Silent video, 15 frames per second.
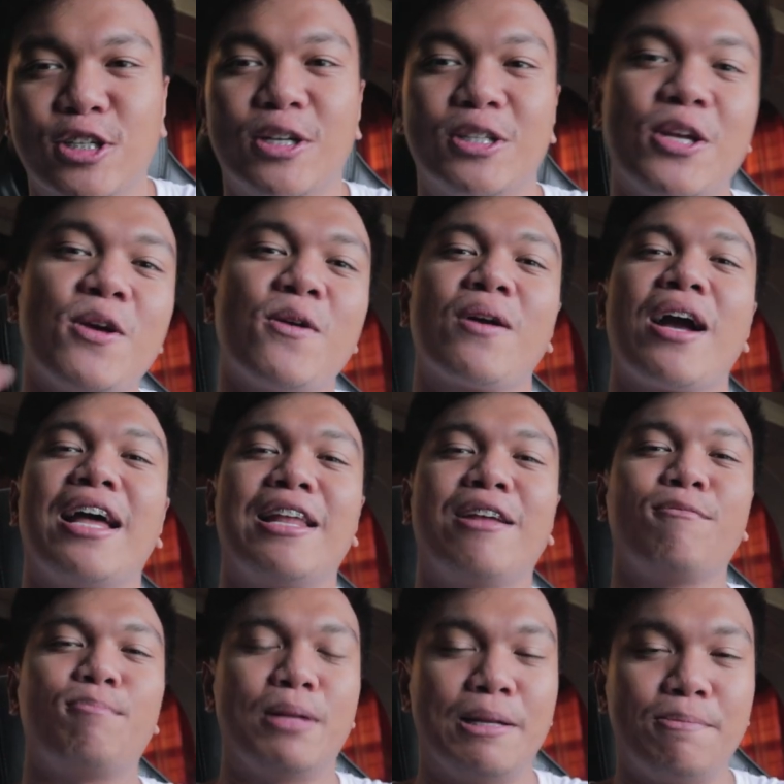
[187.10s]
So, ito yung
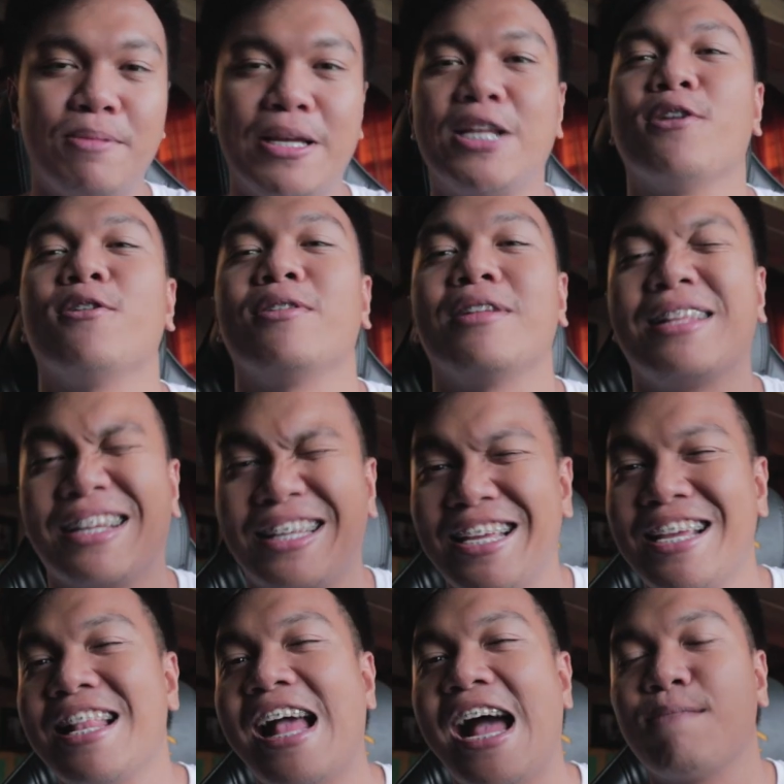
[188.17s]
ugaling Pilipino na
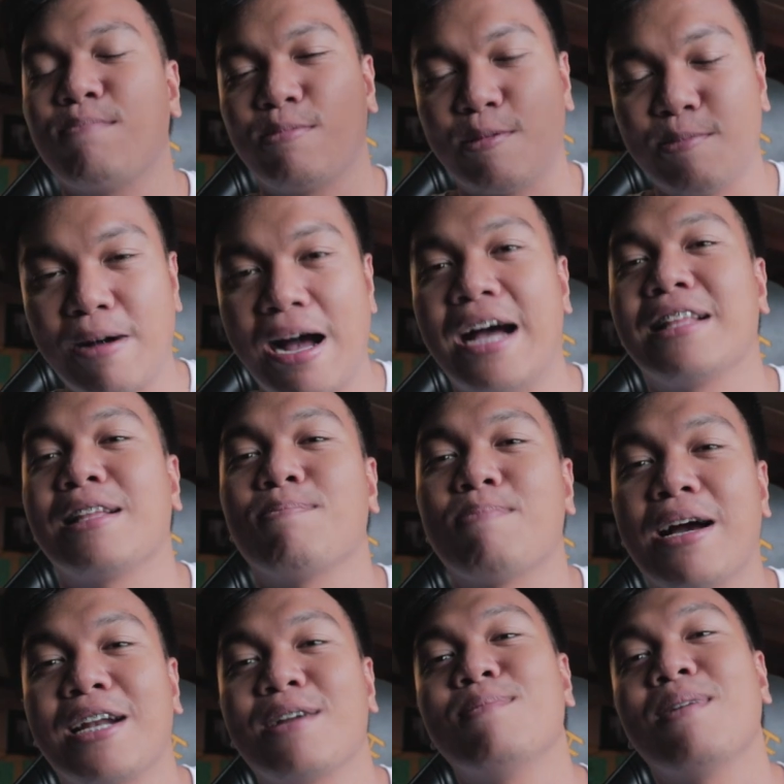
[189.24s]
nagigilahan pababa na
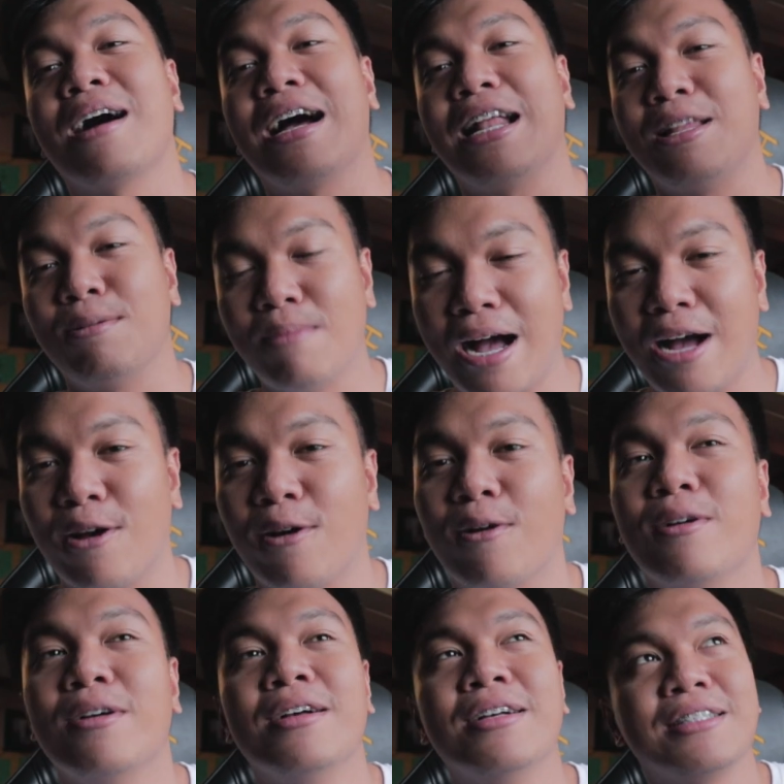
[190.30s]
para mga alimango
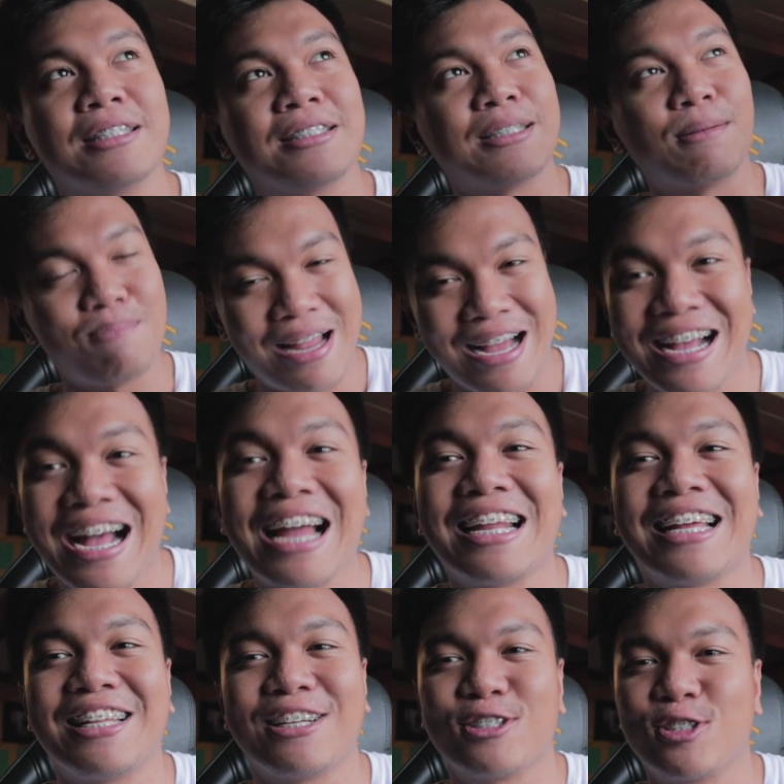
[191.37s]
sa
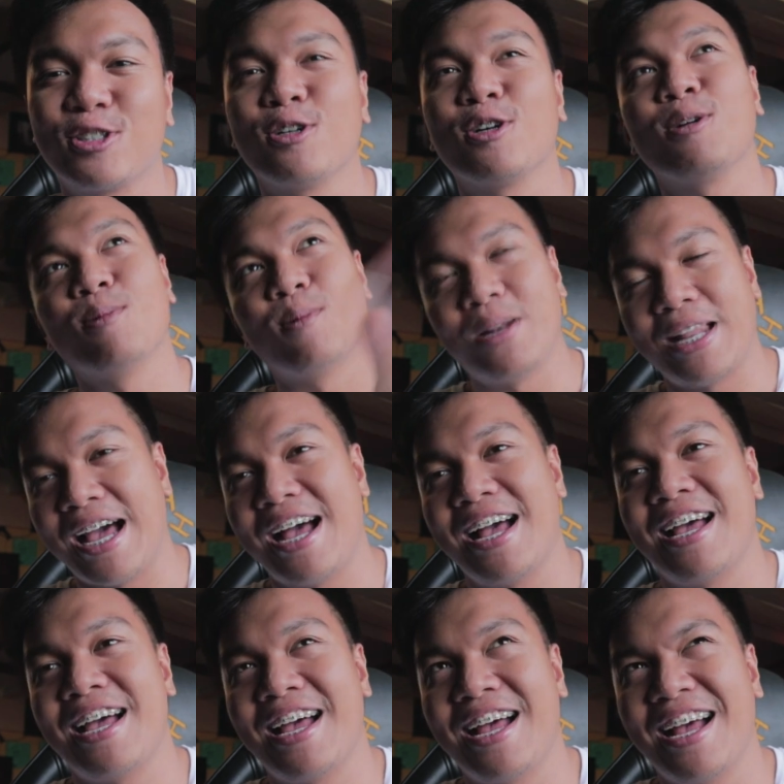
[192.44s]
planggana na gustong kumula.
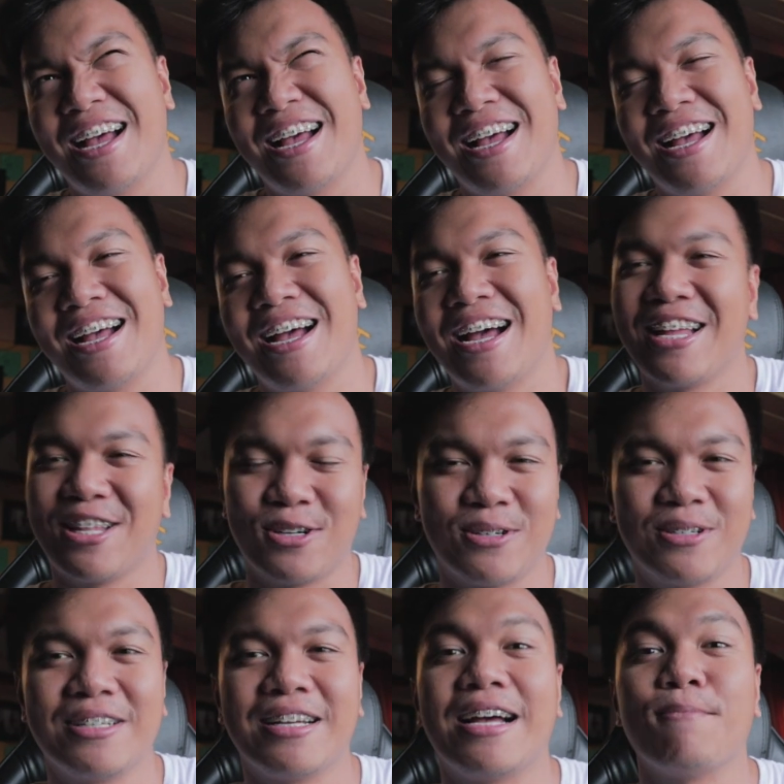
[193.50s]

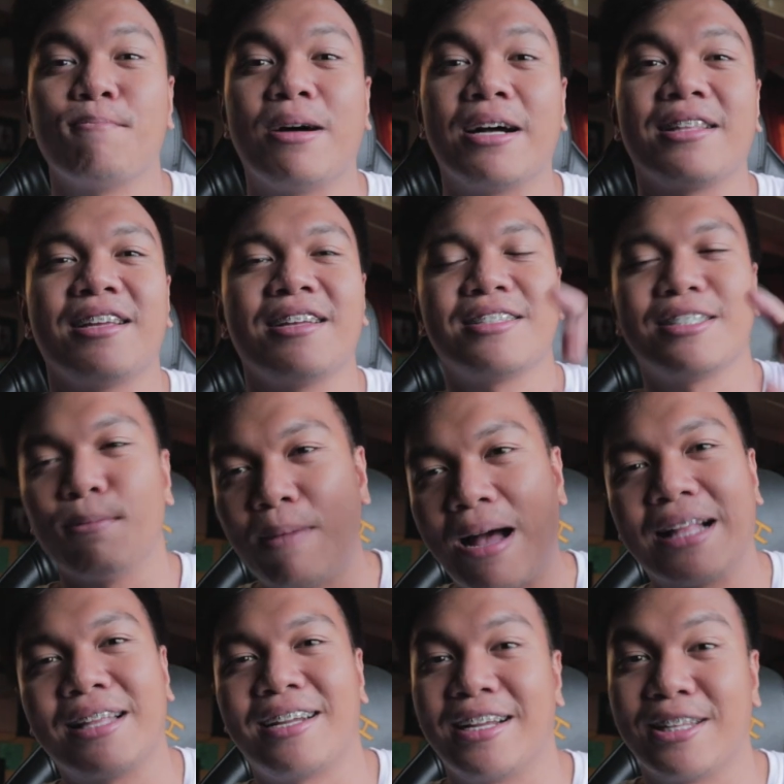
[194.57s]
Ano, But it's a
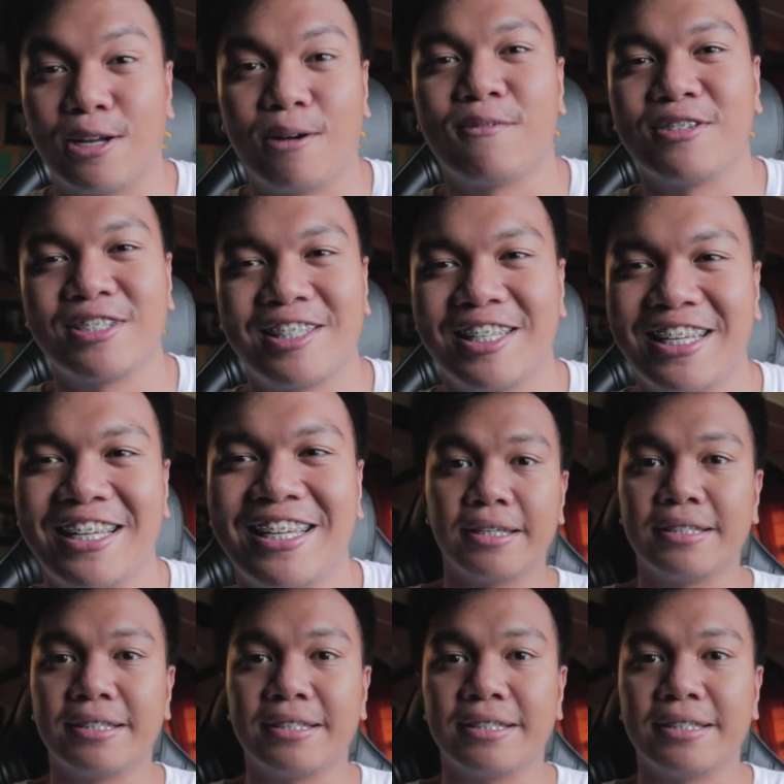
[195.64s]
bad rate obviously.